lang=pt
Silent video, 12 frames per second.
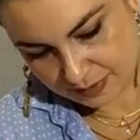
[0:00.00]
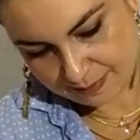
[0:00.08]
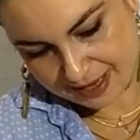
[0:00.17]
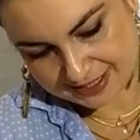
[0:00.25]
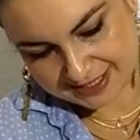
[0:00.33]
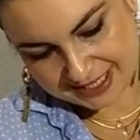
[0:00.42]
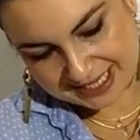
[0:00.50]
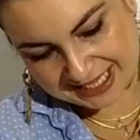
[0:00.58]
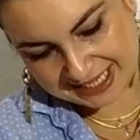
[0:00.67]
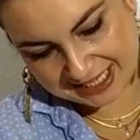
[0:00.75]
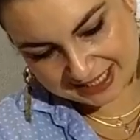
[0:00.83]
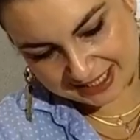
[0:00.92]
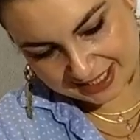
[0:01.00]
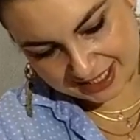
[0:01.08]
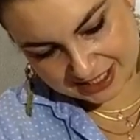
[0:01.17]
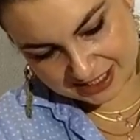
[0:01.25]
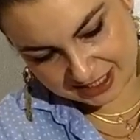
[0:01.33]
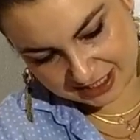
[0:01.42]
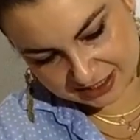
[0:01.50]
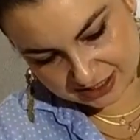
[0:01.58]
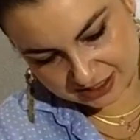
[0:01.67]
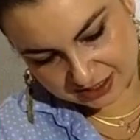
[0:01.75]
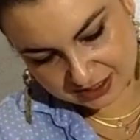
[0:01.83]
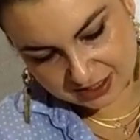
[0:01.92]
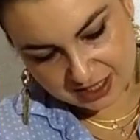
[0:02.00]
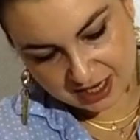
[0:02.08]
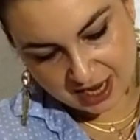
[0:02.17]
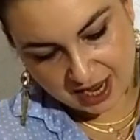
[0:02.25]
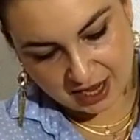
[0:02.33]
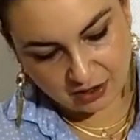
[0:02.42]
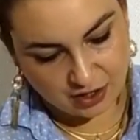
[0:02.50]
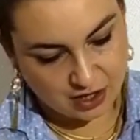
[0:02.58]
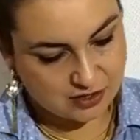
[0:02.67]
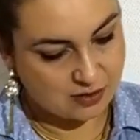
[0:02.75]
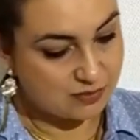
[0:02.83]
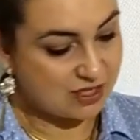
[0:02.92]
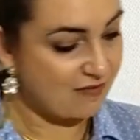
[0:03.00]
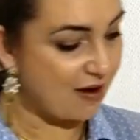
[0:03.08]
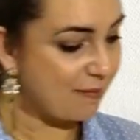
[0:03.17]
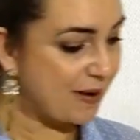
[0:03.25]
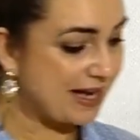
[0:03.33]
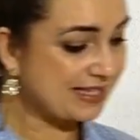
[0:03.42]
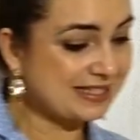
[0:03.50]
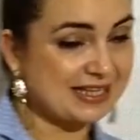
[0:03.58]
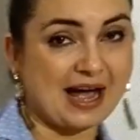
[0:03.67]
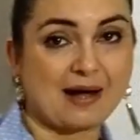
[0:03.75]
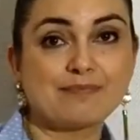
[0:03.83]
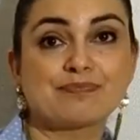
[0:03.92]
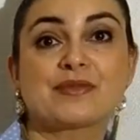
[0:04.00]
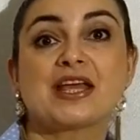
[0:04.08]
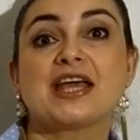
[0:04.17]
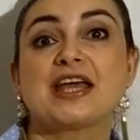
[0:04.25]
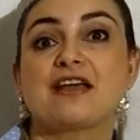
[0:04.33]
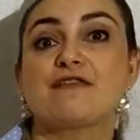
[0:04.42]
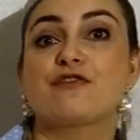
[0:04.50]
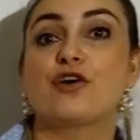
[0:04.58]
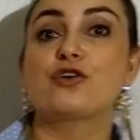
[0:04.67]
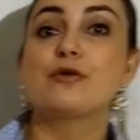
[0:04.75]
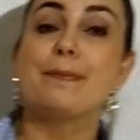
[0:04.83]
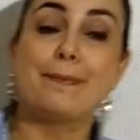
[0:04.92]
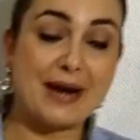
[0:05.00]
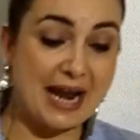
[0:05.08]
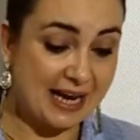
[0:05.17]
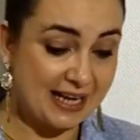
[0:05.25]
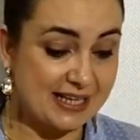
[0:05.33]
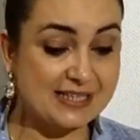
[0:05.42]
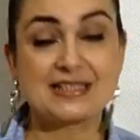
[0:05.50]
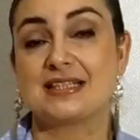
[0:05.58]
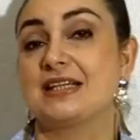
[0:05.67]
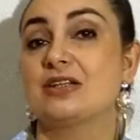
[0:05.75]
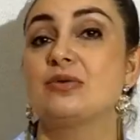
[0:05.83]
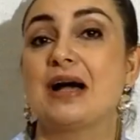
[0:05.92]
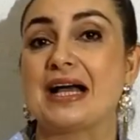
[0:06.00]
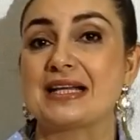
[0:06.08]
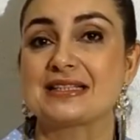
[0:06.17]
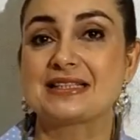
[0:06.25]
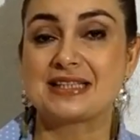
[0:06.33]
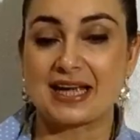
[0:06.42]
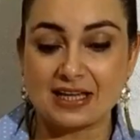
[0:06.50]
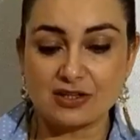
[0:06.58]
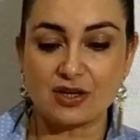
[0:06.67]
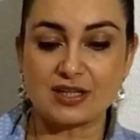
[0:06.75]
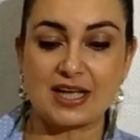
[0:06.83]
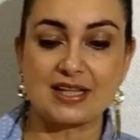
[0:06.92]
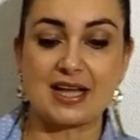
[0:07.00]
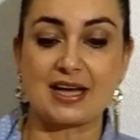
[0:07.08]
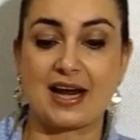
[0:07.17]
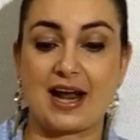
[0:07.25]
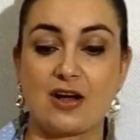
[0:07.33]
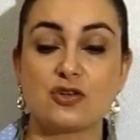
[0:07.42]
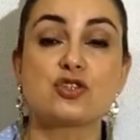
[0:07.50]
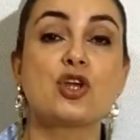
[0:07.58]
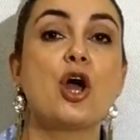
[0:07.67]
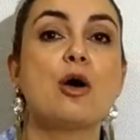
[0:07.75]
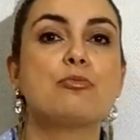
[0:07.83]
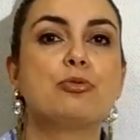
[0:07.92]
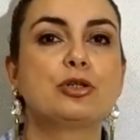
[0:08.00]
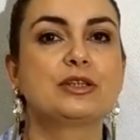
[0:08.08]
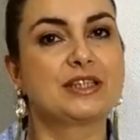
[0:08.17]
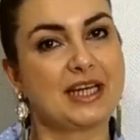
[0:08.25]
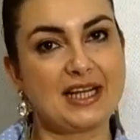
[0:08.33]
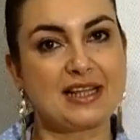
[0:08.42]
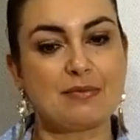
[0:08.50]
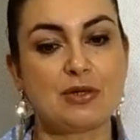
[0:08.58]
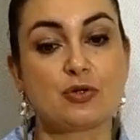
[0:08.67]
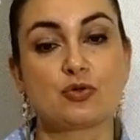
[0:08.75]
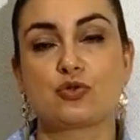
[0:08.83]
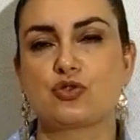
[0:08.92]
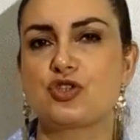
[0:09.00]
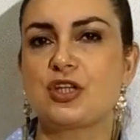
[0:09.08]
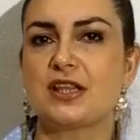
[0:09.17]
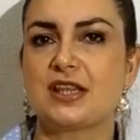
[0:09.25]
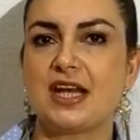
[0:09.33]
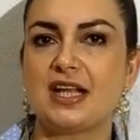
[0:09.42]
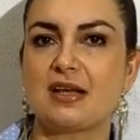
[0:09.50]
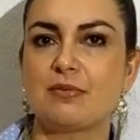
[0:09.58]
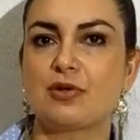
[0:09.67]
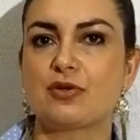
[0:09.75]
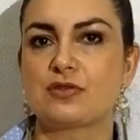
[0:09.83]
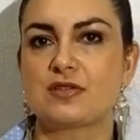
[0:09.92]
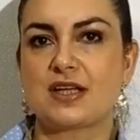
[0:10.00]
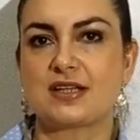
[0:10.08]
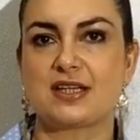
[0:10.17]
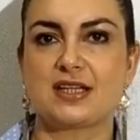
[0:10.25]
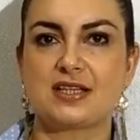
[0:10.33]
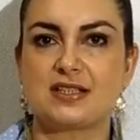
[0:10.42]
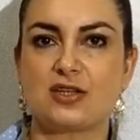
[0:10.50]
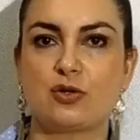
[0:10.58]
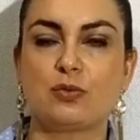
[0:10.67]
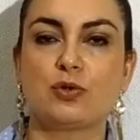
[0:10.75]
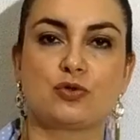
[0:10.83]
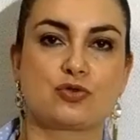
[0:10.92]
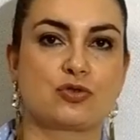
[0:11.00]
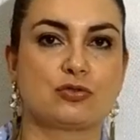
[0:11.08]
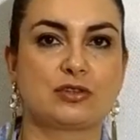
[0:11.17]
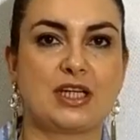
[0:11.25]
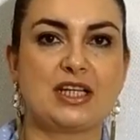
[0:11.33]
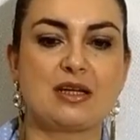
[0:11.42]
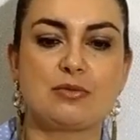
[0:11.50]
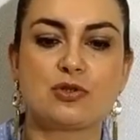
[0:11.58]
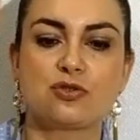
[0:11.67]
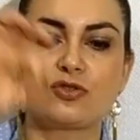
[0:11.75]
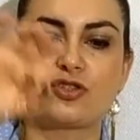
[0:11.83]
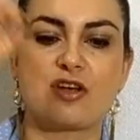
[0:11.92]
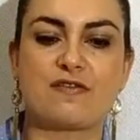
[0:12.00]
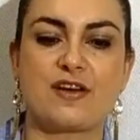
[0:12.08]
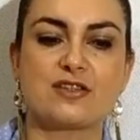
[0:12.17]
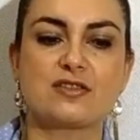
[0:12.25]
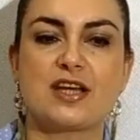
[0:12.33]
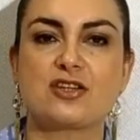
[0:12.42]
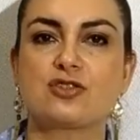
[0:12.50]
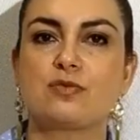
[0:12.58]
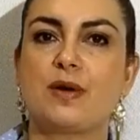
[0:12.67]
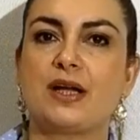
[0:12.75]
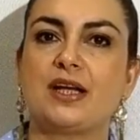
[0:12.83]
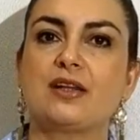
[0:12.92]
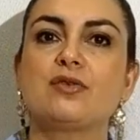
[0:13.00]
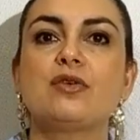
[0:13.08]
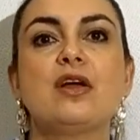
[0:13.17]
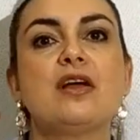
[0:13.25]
Massa linda, né, gente? Agora nós vamos levar para assar em forno pré-aquecido a 180 graus por 30 minutos, de 30 minutos a 35 minutos. Com 30 minutos já faz o teste do palito,